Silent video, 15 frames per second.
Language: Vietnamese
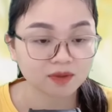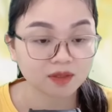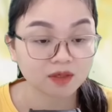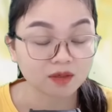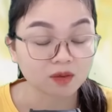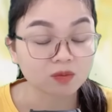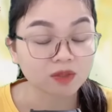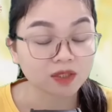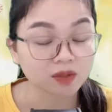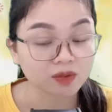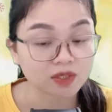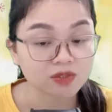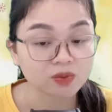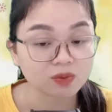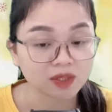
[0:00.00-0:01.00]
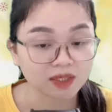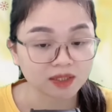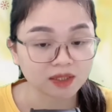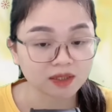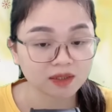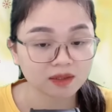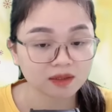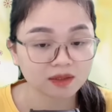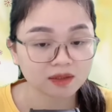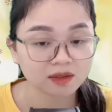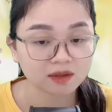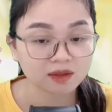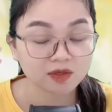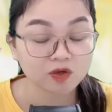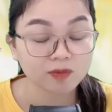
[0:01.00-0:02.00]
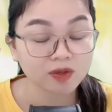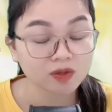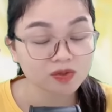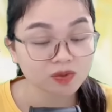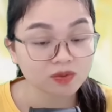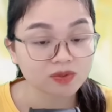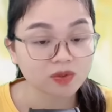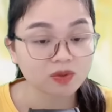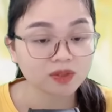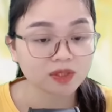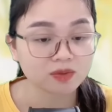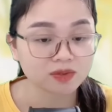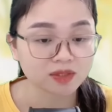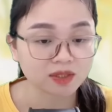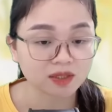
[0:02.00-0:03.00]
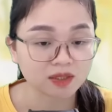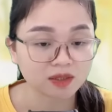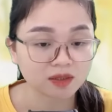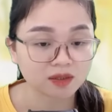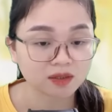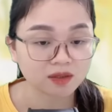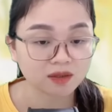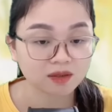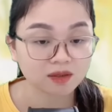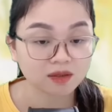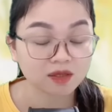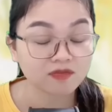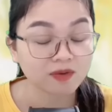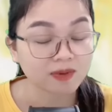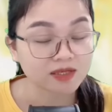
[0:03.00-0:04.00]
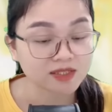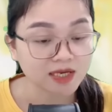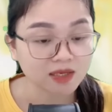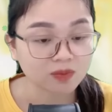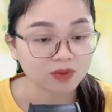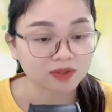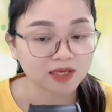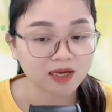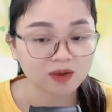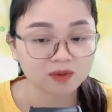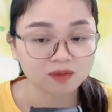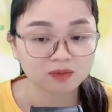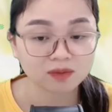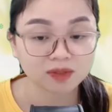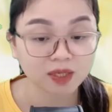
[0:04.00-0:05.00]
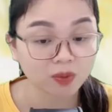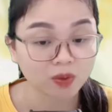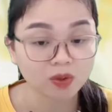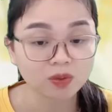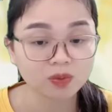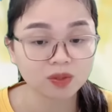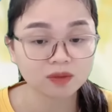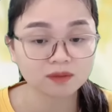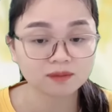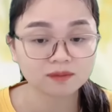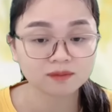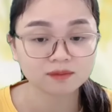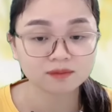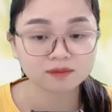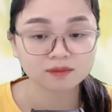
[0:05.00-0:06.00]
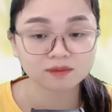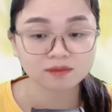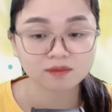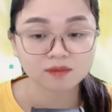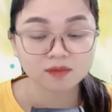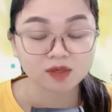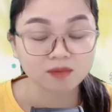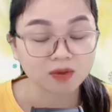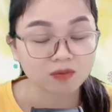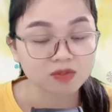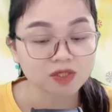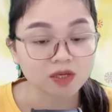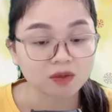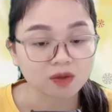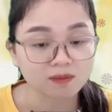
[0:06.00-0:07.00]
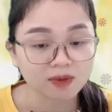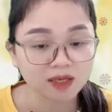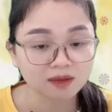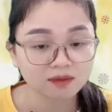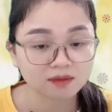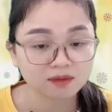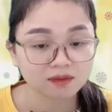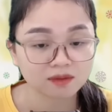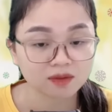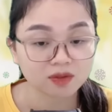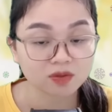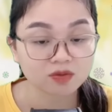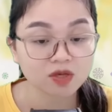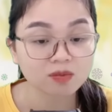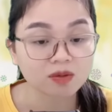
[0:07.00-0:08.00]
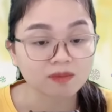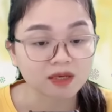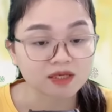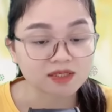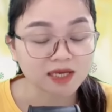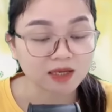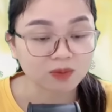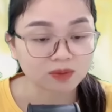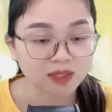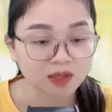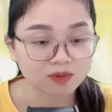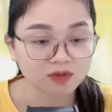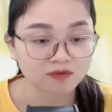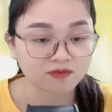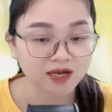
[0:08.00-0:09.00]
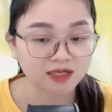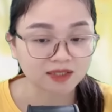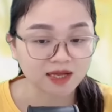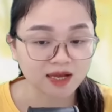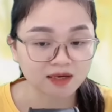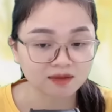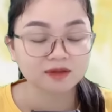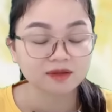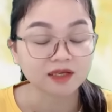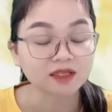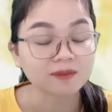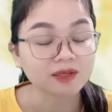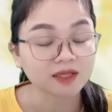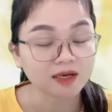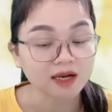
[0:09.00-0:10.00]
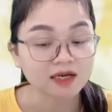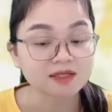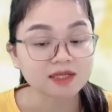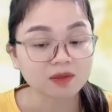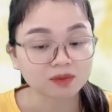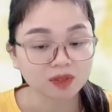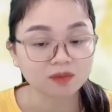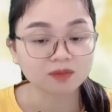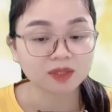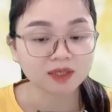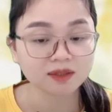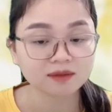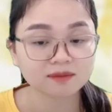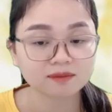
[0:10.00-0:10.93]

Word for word: Đợt công ty tao đi du lịch ấy Không biết nó dụ dỗ kiểu gì Thế về bạn trai của tao Theo nó luôn Nhưng mà ông trời có mắt Nó cướp được bạn trai của tao được vài tháng Thành tao bị tai nạn giao thông đấy